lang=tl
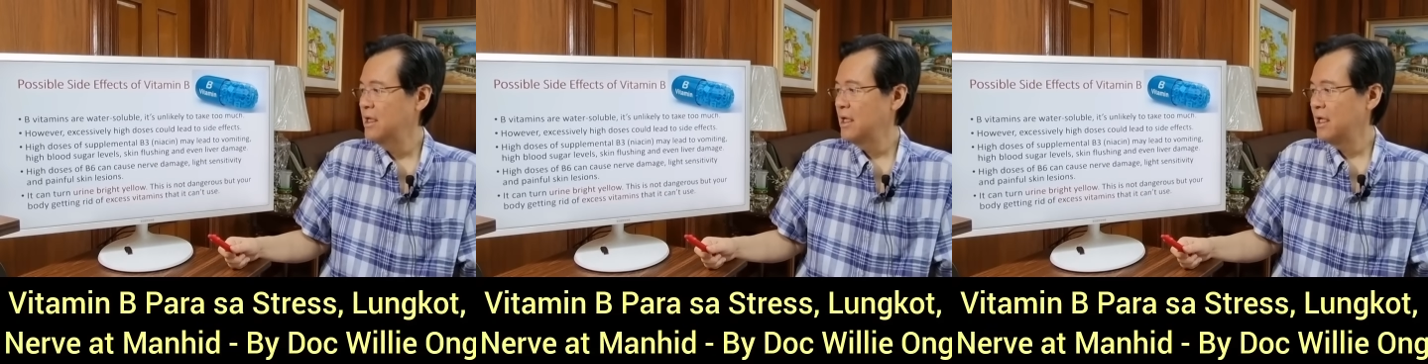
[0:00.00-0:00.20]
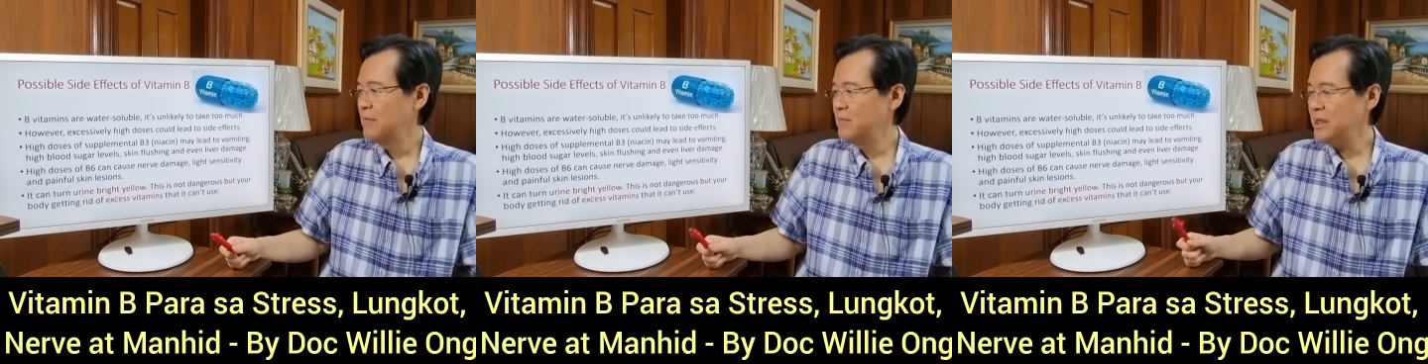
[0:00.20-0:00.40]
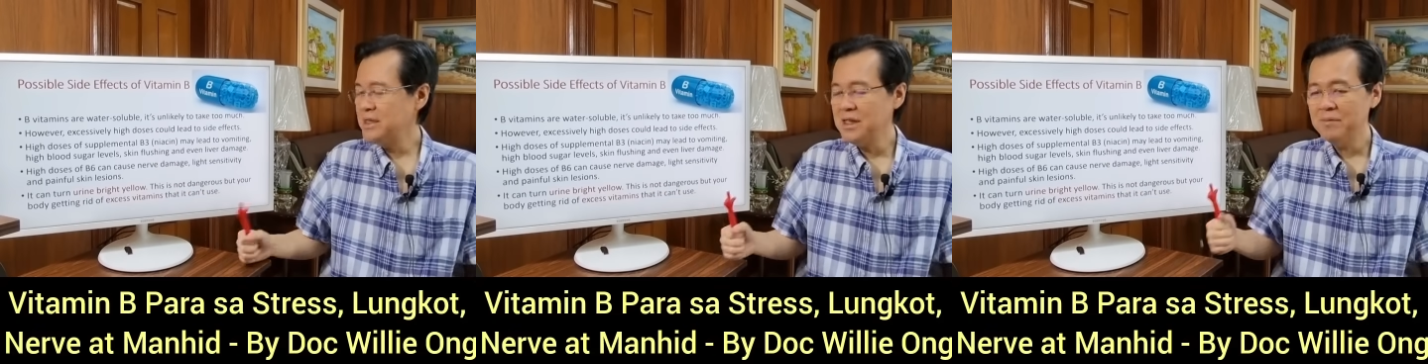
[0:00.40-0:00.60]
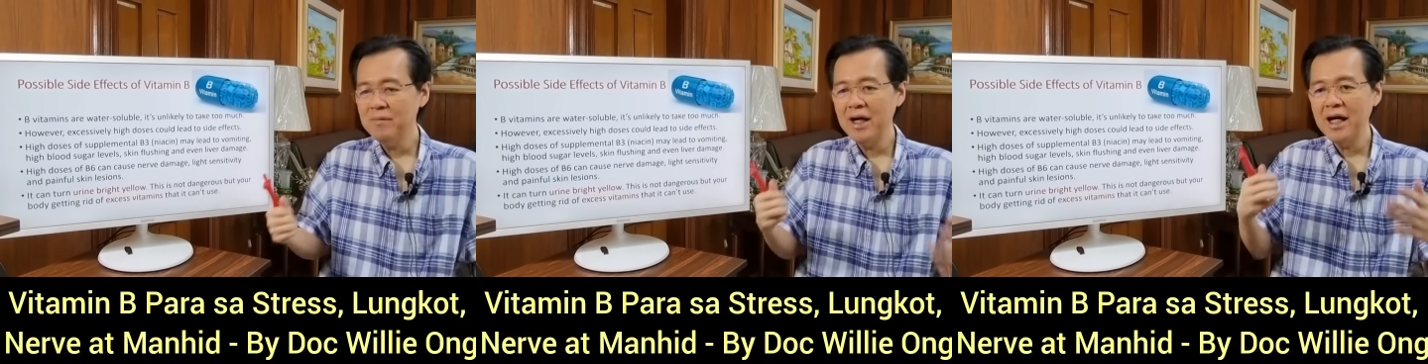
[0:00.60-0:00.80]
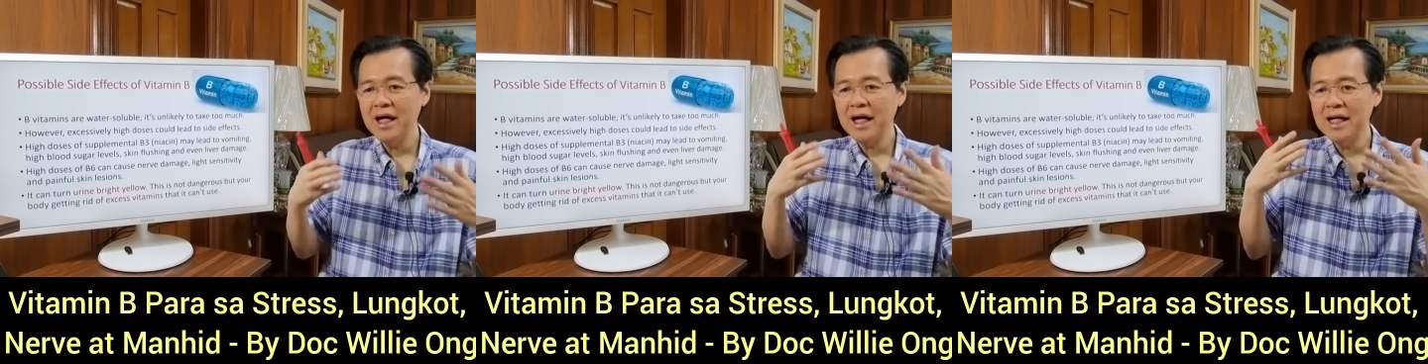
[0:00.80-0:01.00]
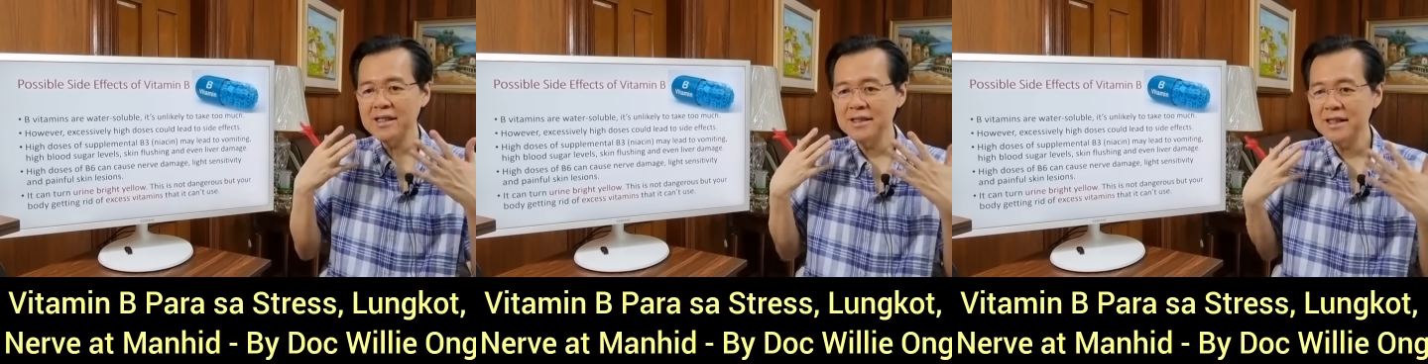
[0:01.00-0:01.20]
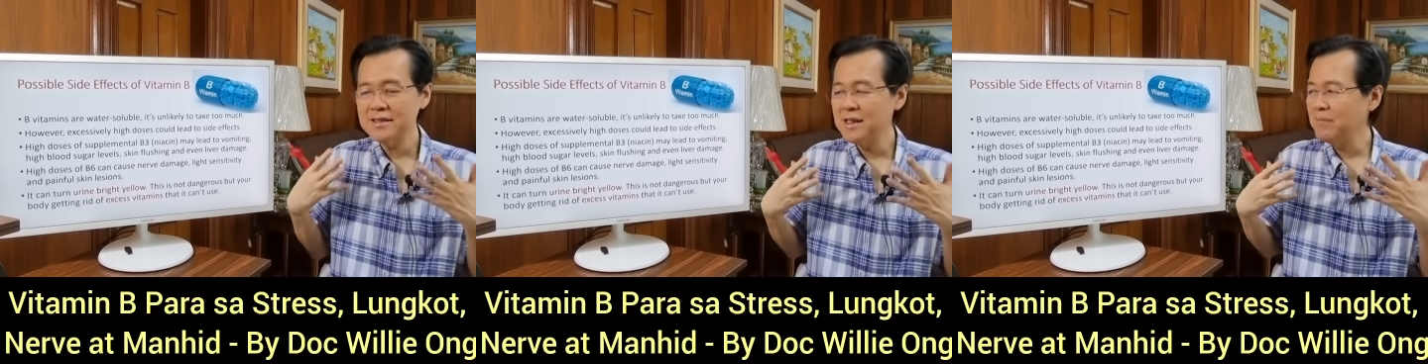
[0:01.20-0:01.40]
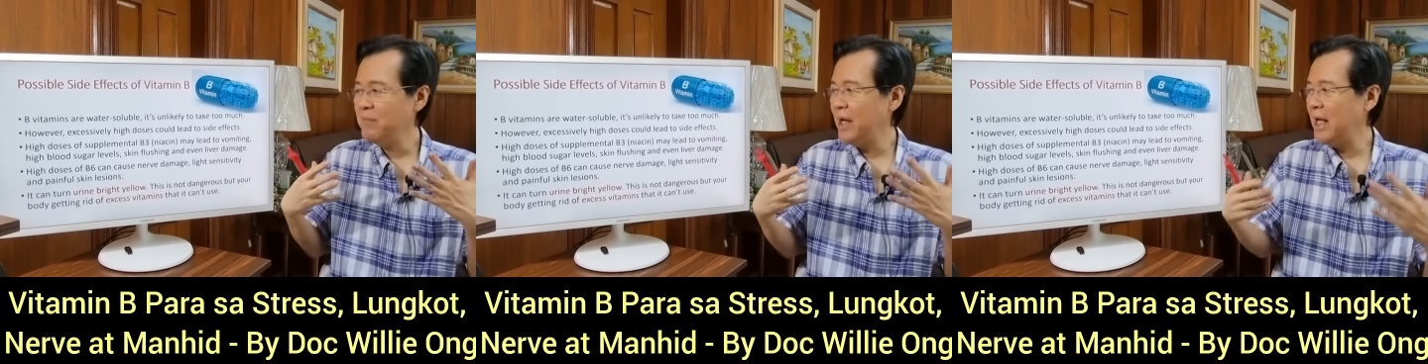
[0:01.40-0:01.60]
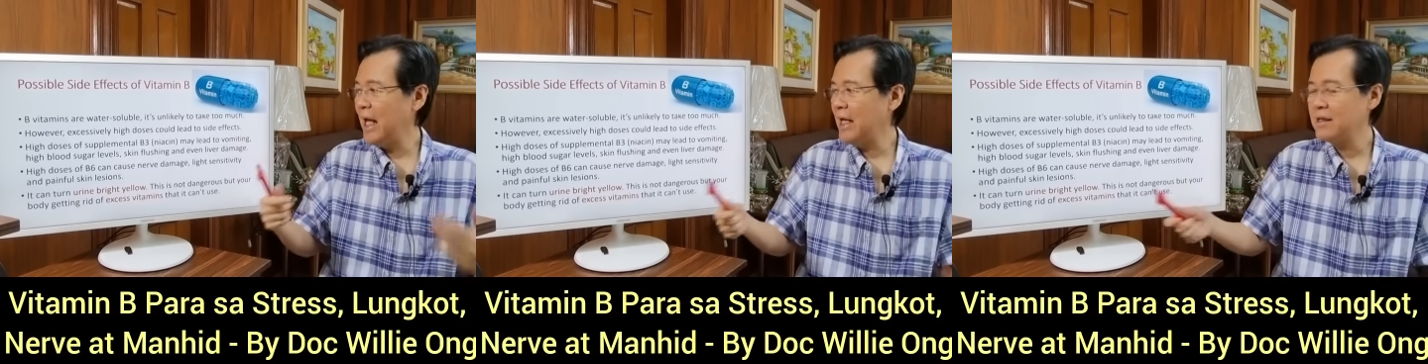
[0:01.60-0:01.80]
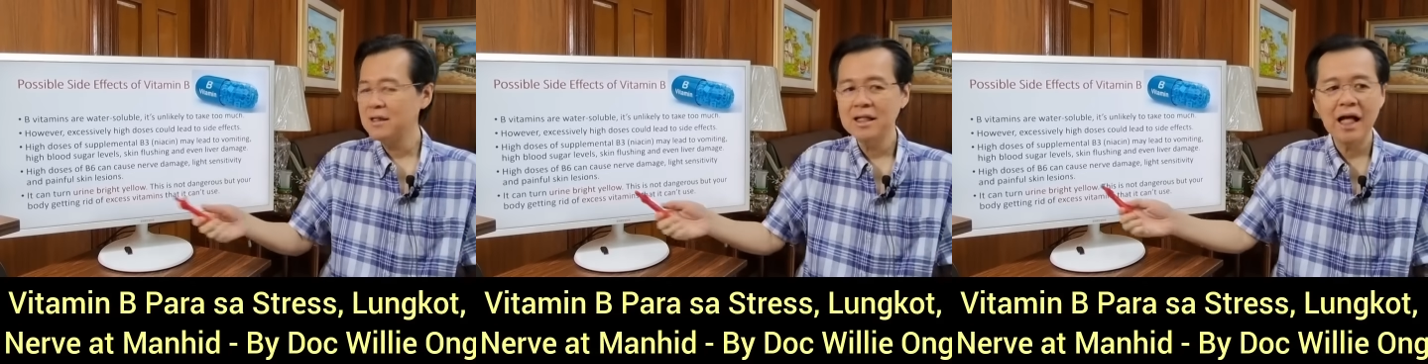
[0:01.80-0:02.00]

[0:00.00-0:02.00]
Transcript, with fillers: Imbis na makaganda sa balat,